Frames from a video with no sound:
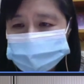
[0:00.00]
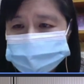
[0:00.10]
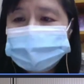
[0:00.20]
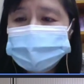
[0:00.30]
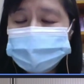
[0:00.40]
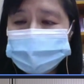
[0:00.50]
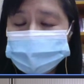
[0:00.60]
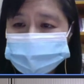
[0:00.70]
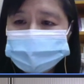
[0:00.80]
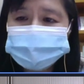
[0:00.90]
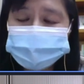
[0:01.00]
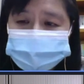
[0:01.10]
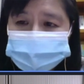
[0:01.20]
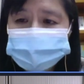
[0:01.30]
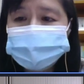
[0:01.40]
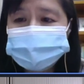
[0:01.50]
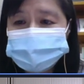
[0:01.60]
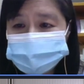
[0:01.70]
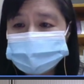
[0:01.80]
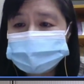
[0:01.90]
你才有可能有机会
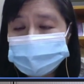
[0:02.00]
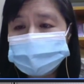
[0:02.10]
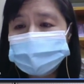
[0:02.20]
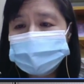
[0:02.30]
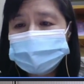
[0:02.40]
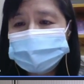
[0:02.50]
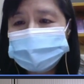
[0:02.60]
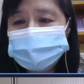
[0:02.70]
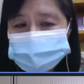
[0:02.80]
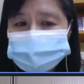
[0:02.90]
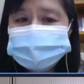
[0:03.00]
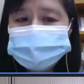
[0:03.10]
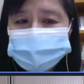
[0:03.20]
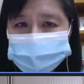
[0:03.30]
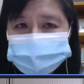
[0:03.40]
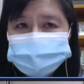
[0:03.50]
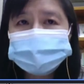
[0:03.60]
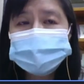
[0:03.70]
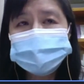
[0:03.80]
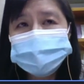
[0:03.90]
做到，而且这个观
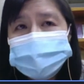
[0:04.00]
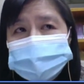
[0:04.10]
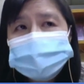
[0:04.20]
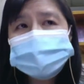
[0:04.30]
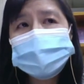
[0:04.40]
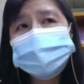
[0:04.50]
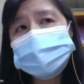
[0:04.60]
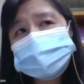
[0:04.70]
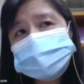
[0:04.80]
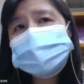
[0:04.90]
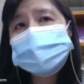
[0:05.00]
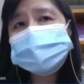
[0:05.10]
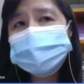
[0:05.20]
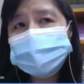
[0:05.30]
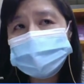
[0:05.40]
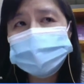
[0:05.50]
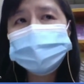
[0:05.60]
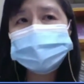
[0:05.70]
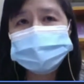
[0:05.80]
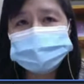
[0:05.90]
众要愿意，他每次来到博物
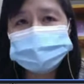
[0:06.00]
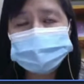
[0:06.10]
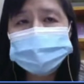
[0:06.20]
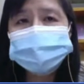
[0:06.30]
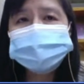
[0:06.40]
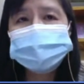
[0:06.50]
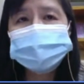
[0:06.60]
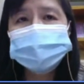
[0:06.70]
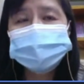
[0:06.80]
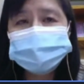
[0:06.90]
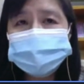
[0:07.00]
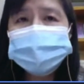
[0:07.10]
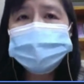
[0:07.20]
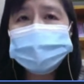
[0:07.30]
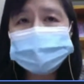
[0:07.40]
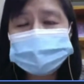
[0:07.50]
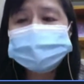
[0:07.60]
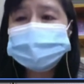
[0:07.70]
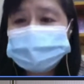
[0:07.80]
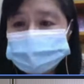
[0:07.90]
馆的时候，都要把
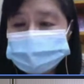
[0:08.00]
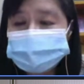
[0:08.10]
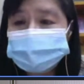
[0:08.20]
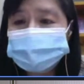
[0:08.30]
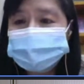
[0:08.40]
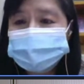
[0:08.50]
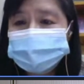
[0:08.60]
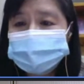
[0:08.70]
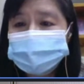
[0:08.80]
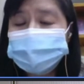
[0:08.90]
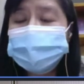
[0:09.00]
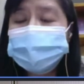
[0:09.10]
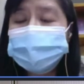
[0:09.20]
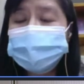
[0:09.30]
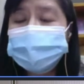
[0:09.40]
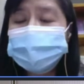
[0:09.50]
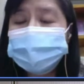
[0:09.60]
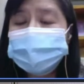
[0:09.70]
他的资料回馈给